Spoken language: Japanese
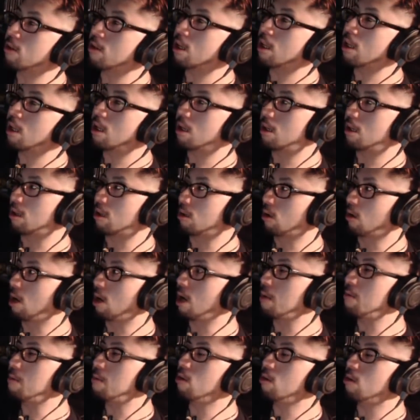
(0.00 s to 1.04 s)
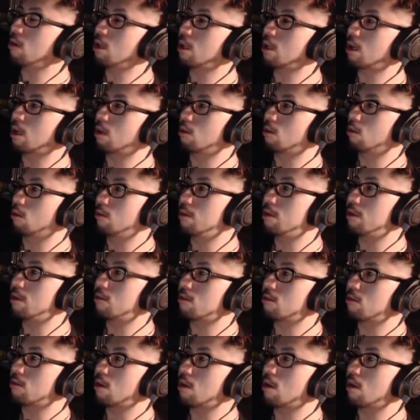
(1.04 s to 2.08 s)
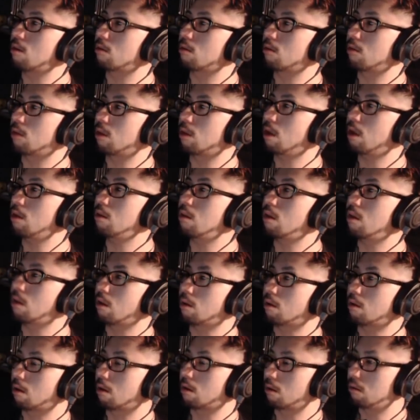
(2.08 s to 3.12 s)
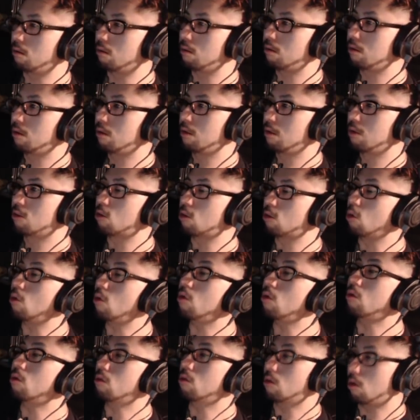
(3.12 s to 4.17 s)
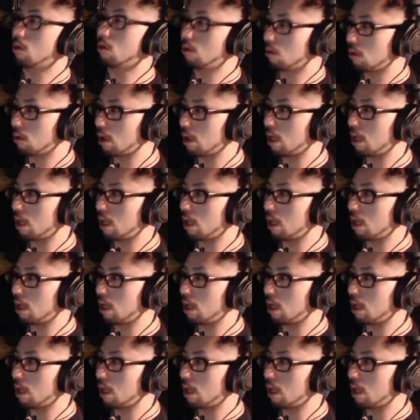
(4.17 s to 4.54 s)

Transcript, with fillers: けないけど髪の毛だけ伸び続けるのはなんでなんだろう。そういうこと。俺